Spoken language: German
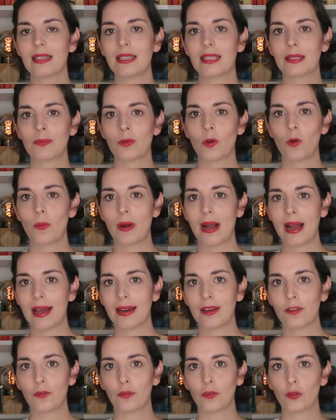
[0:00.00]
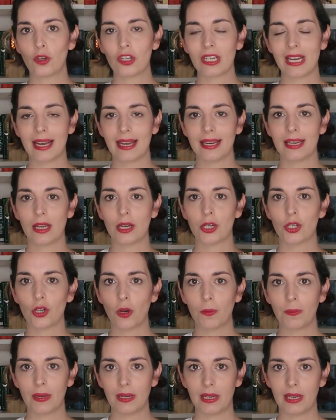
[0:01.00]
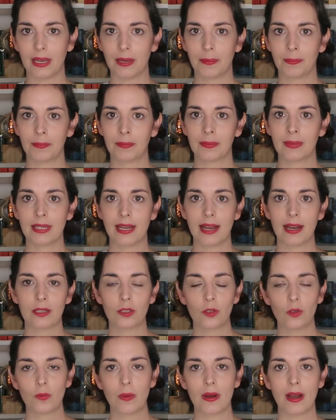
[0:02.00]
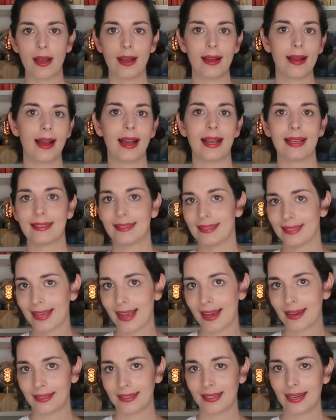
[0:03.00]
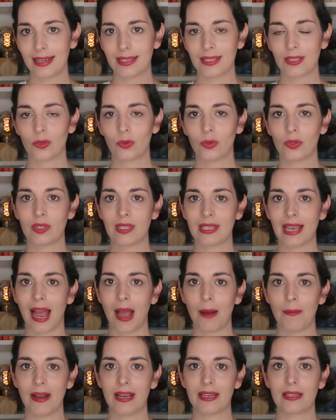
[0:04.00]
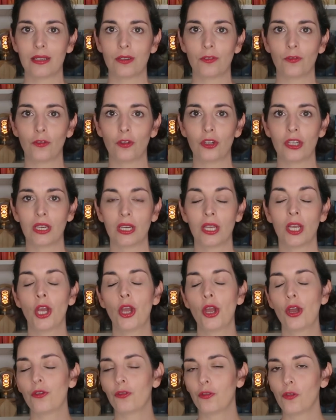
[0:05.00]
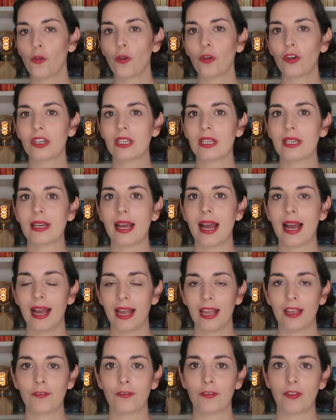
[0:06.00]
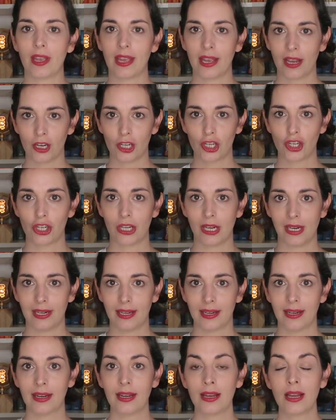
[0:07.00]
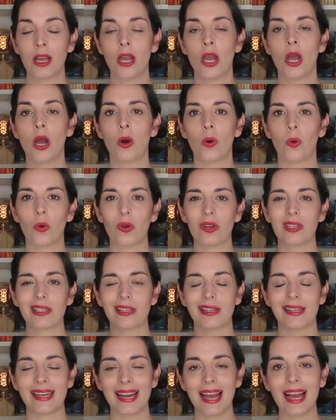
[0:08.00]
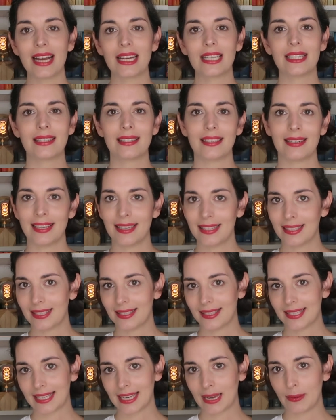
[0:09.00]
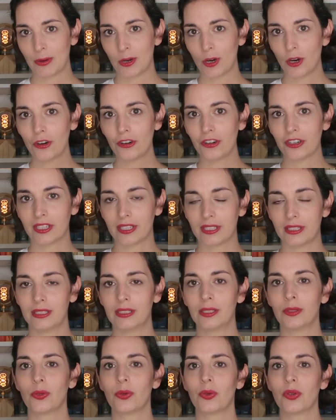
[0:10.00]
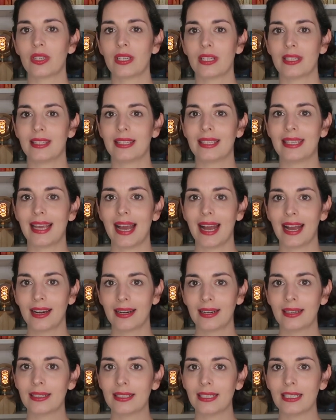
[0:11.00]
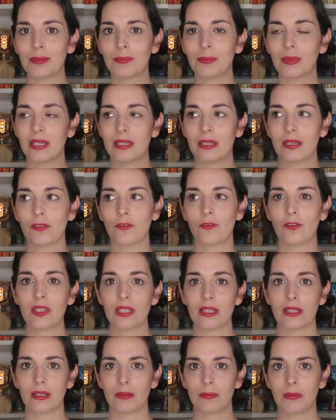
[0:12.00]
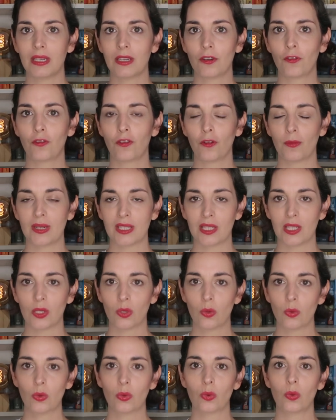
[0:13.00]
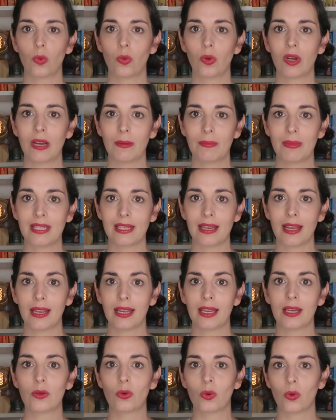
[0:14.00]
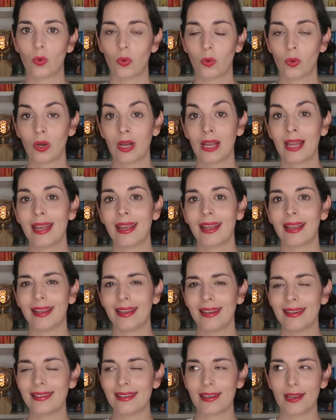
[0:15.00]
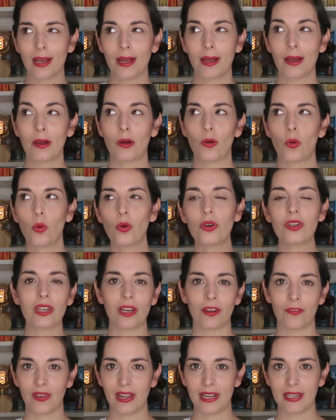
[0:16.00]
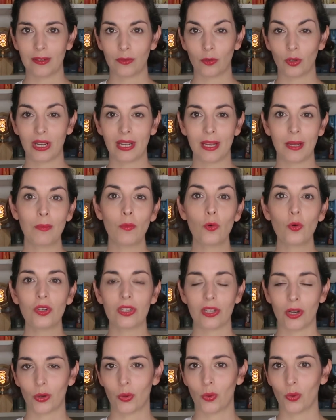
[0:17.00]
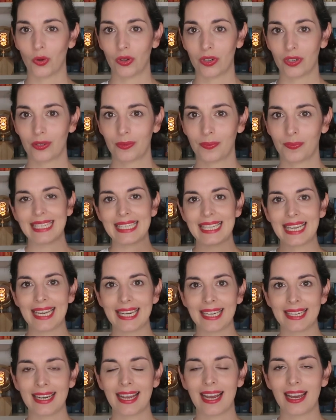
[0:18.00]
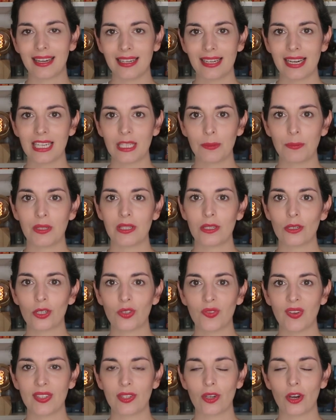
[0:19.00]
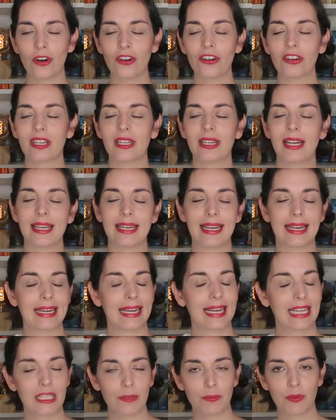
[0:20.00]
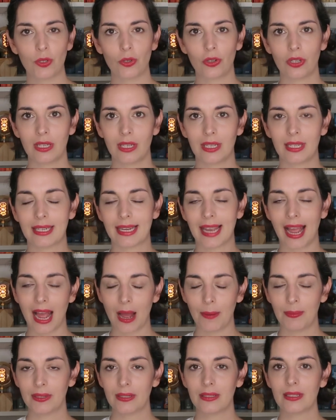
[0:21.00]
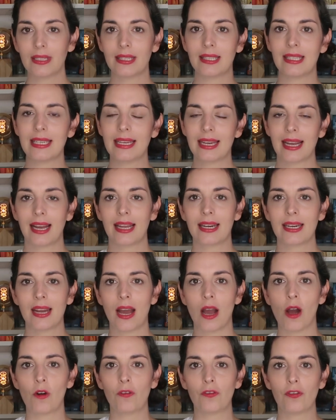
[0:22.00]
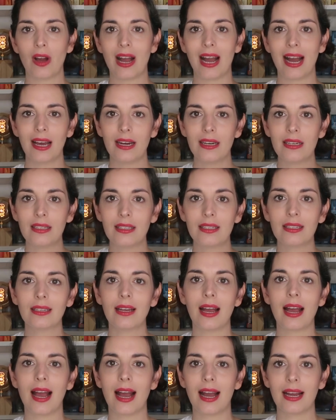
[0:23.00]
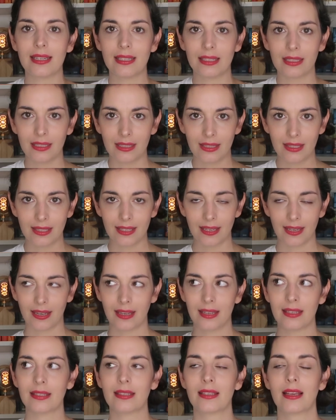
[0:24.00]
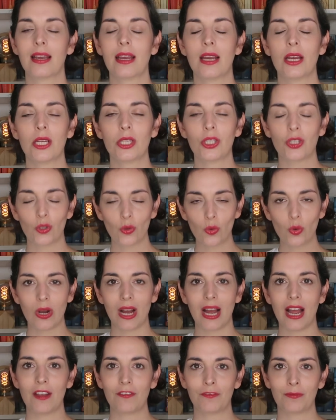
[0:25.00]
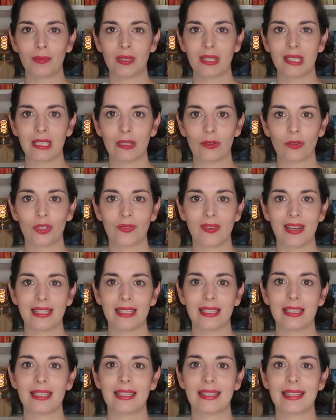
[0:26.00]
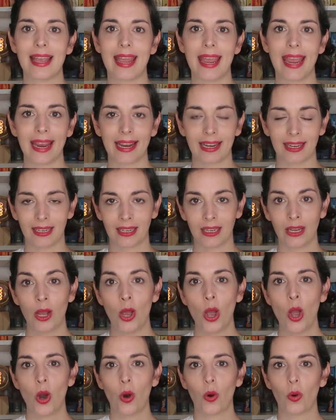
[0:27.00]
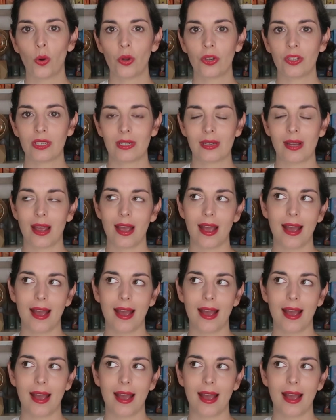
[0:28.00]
in diesem Roman führt ein Doppelleben. Tagsüber heißt sie Atlas und sie arbeitet für den führenden Hive-Hersteller und nachts nennt sie sich aber Oracle und sie handelt mit Wissen, mit Informationen oder mit Erinnerungen in der Unterwelt oder im Untergrund. Denn Atlas bzw. Oracle hat eine ganz besondere Gabe. Sie kann auf alle ADICs zugreifen bzw. diese hacken und